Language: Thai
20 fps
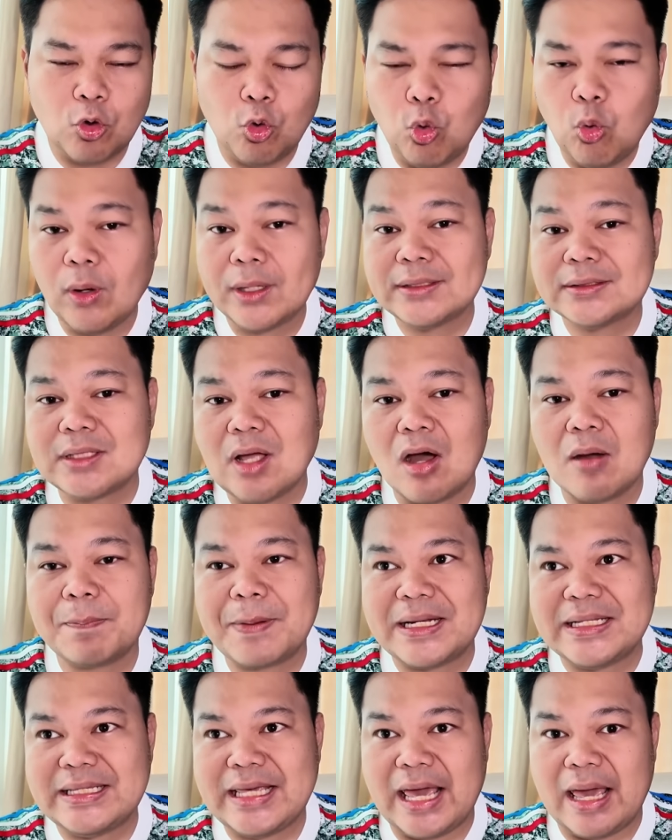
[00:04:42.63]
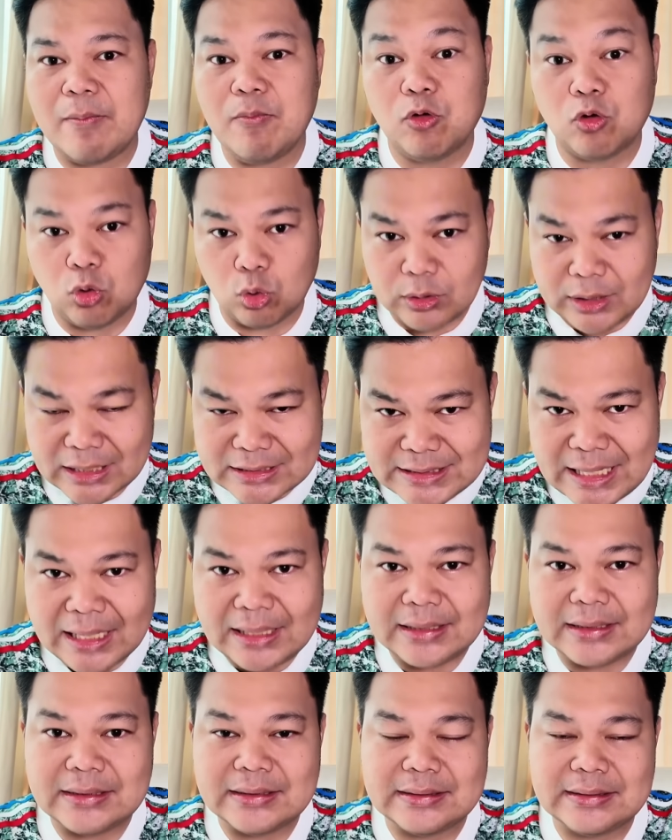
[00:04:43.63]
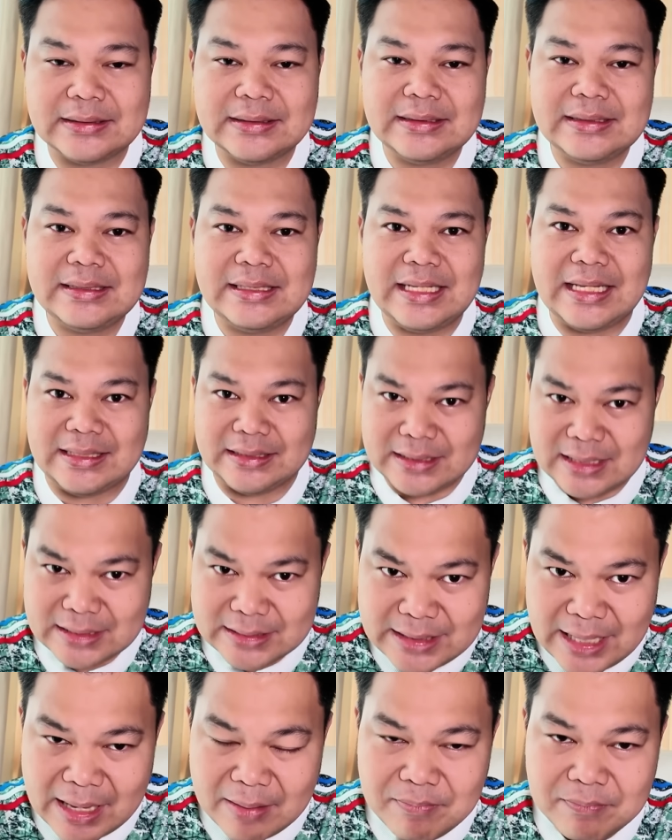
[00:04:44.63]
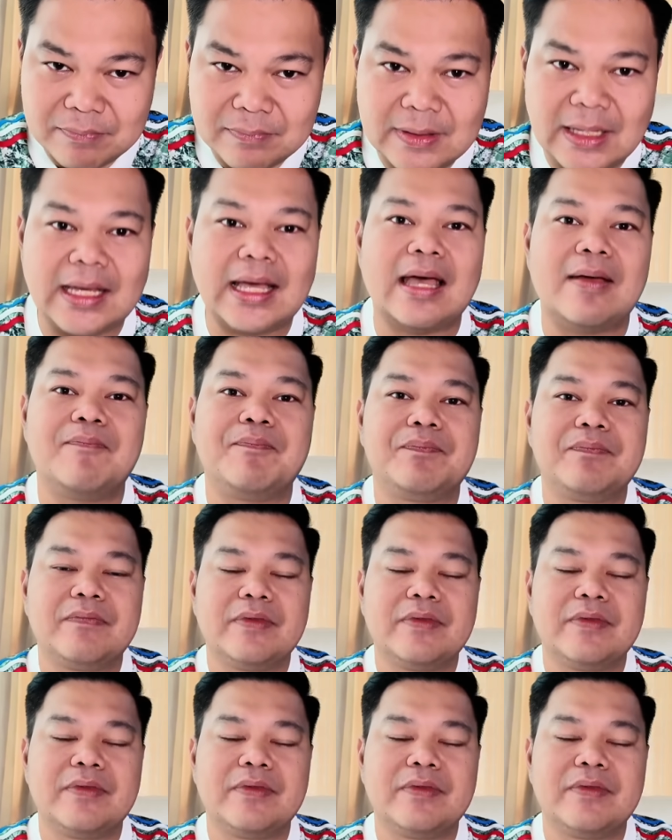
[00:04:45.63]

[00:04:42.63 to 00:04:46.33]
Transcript: ควรต้องเป็นเกมโรเตชันอีกหนึ่งเกมนะครับ